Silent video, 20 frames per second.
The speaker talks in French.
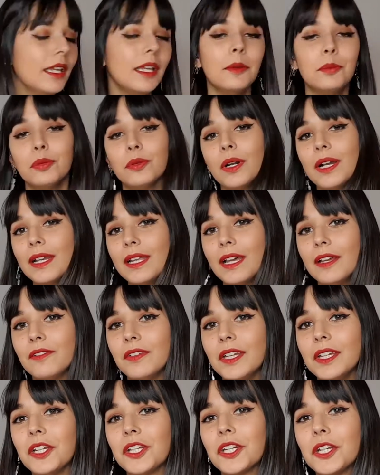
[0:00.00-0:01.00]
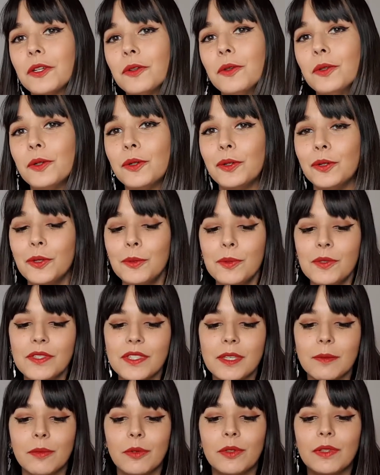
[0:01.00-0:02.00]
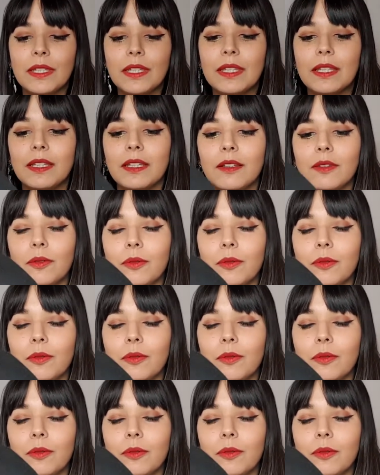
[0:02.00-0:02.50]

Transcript: Et pour aller avec, j'ai eu le petit bonnet,